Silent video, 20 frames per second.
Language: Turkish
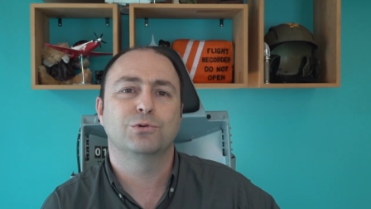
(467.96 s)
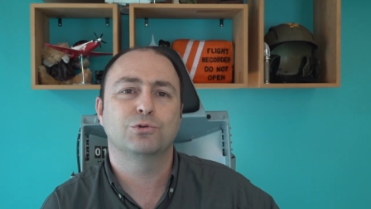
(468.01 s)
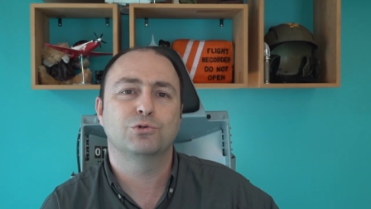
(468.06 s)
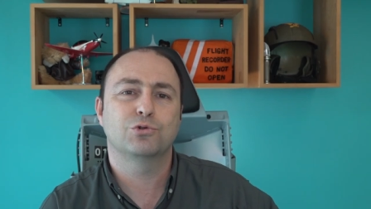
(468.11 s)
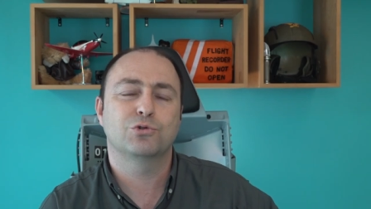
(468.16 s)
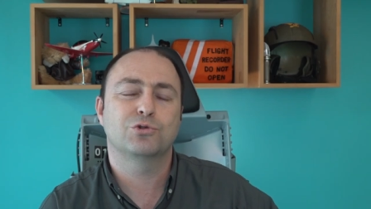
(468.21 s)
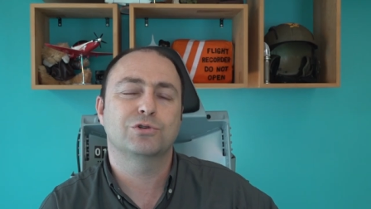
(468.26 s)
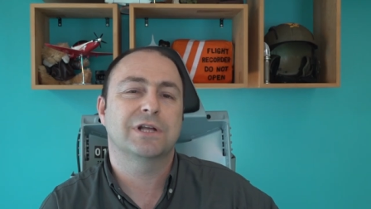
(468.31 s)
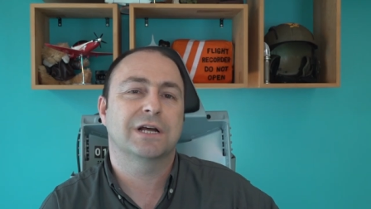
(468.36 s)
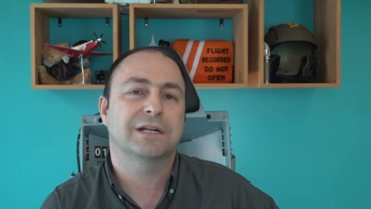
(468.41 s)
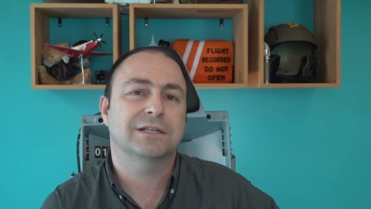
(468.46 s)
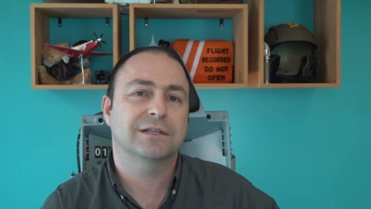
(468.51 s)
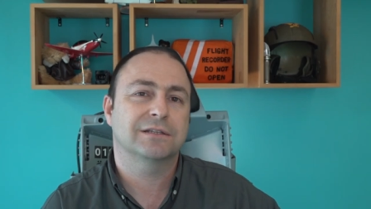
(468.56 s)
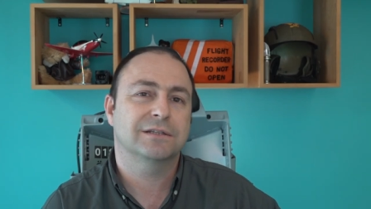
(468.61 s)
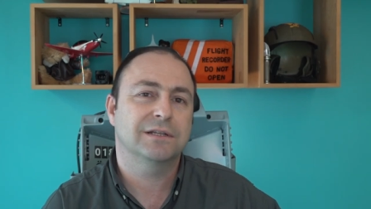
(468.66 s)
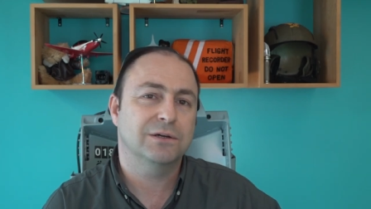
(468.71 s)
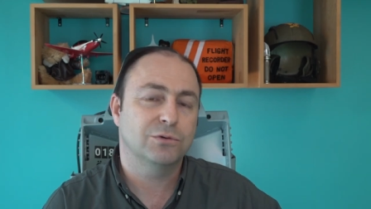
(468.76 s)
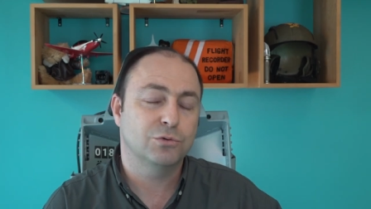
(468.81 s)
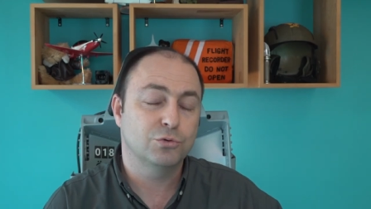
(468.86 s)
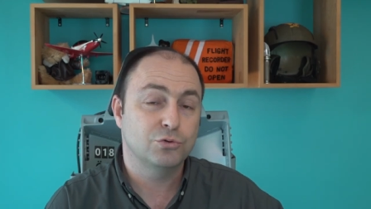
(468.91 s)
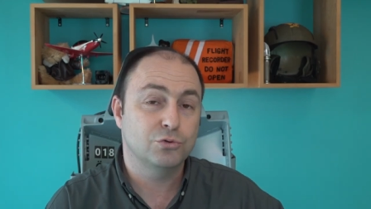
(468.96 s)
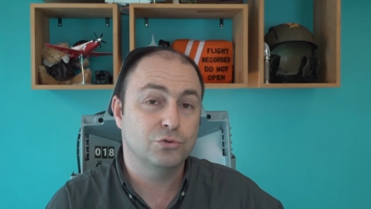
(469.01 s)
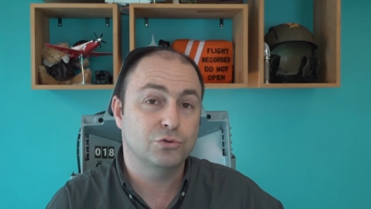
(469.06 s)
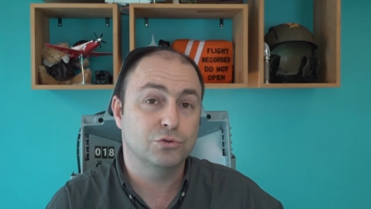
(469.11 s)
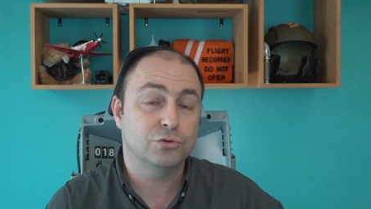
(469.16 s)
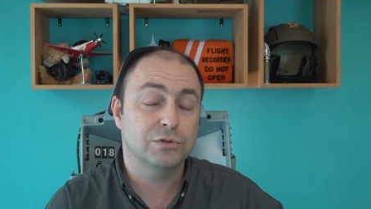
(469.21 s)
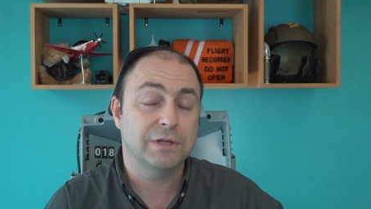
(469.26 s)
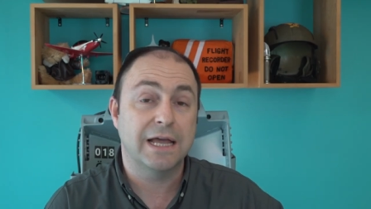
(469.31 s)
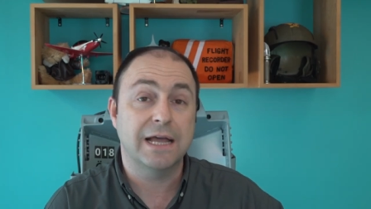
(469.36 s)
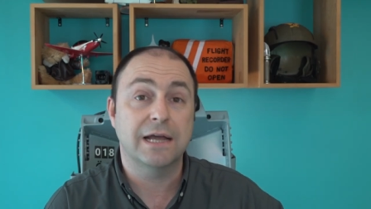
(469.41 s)
uçuşlarda da
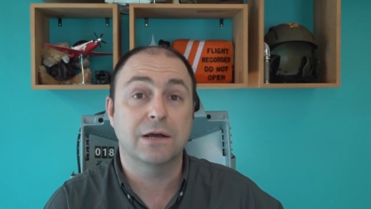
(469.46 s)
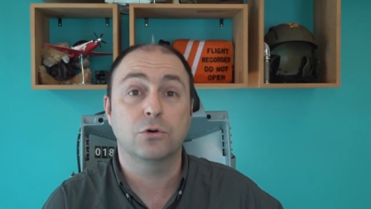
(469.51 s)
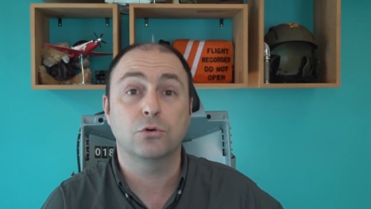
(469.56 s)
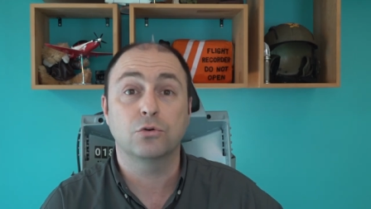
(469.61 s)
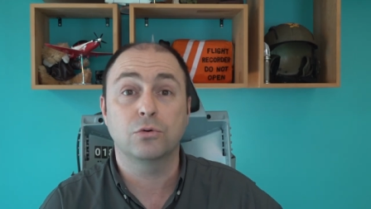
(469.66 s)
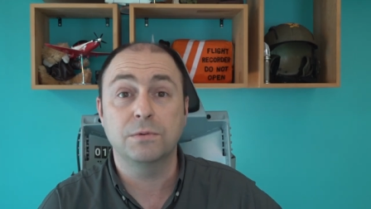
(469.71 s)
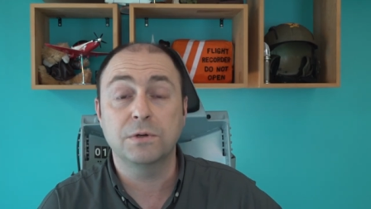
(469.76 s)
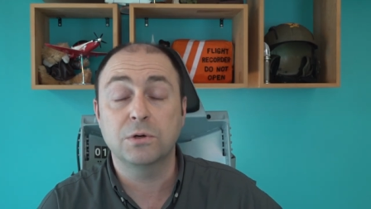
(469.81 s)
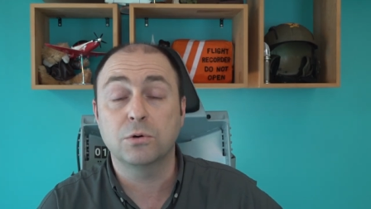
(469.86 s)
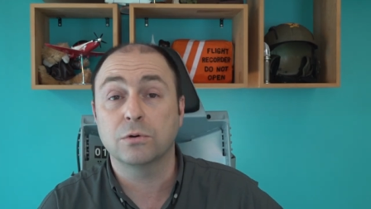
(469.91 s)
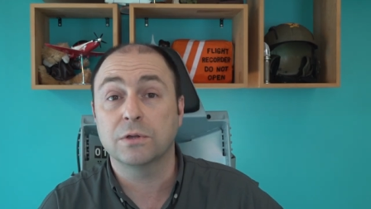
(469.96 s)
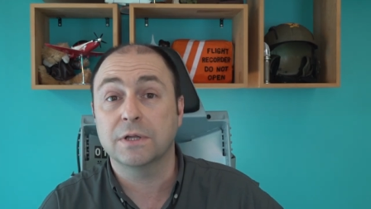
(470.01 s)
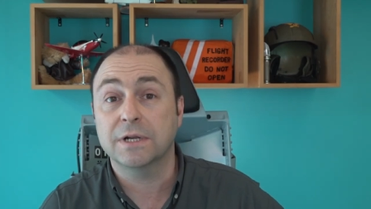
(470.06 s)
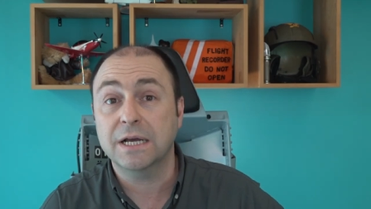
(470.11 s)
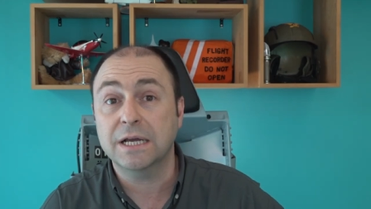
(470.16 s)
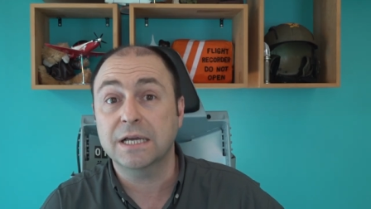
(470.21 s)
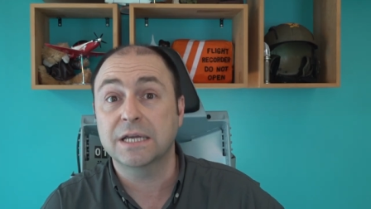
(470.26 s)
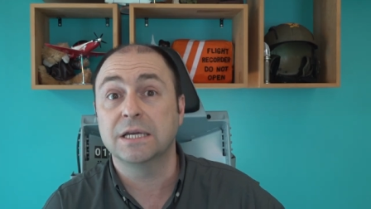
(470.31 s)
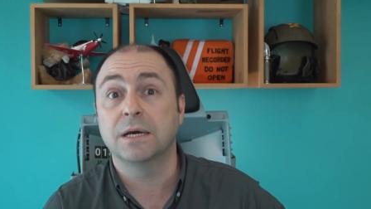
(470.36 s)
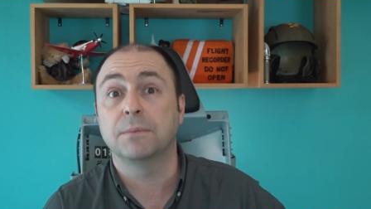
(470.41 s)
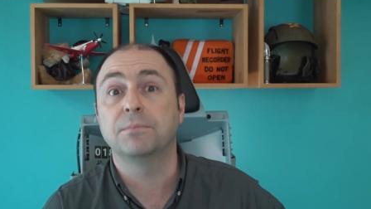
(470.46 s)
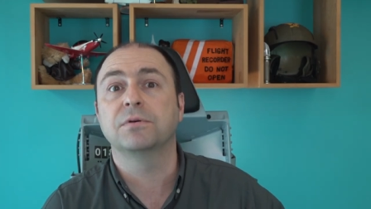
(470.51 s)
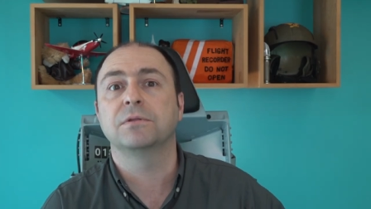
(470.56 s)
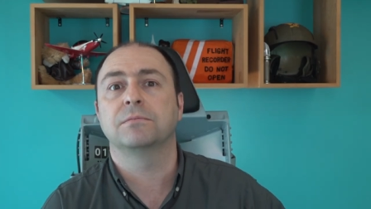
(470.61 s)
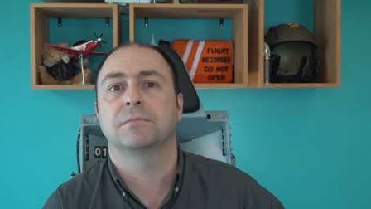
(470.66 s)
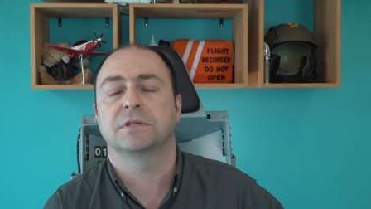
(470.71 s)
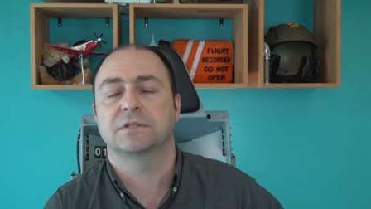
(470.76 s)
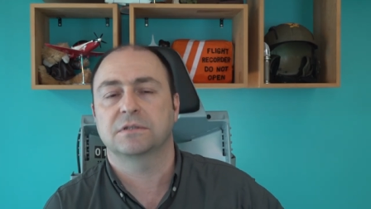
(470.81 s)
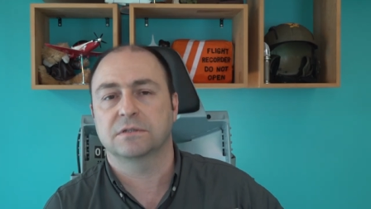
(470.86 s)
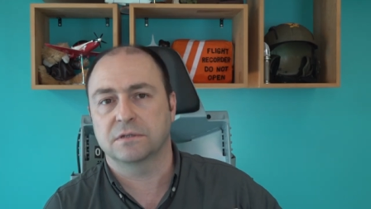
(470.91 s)
uçuşun ekonomik olarak
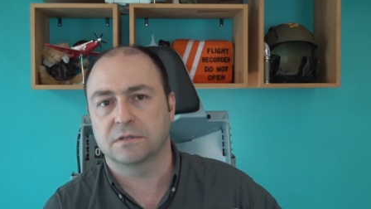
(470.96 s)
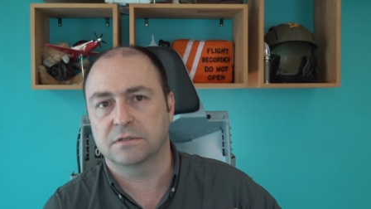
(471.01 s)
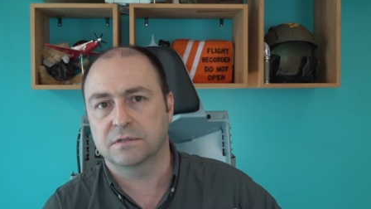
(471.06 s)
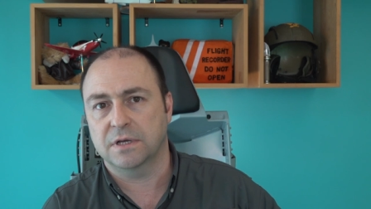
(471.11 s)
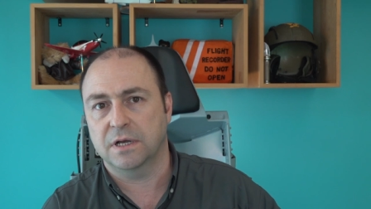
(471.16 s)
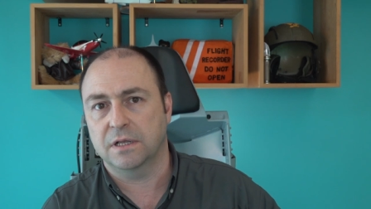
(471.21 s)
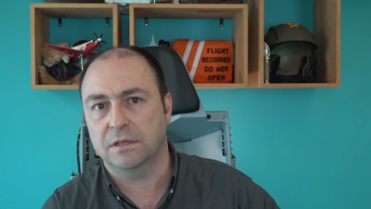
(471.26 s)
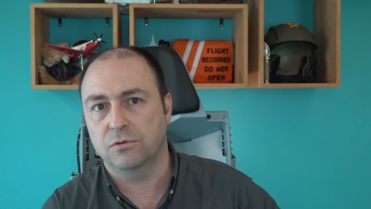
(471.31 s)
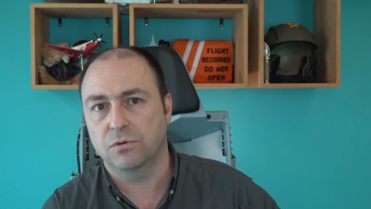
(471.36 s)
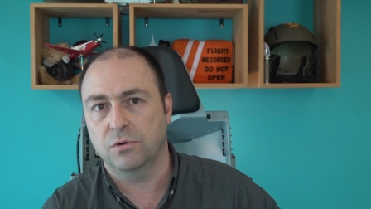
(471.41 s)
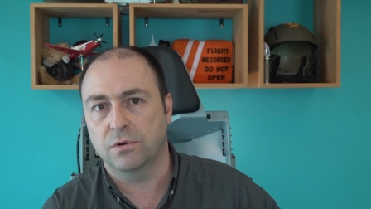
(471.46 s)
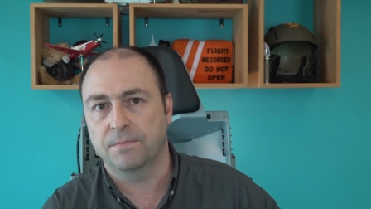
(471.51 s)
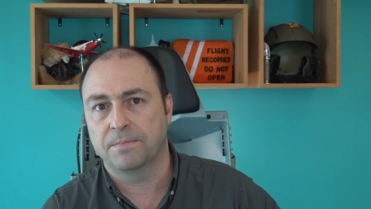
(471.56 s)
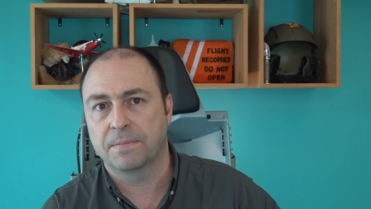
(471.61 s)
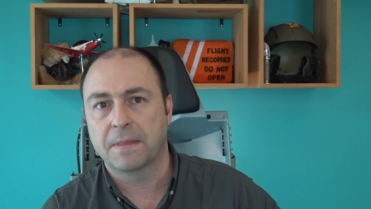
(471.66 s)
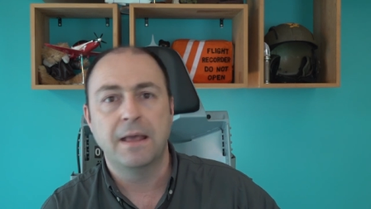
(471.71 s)
yapılmasını sağlıyor.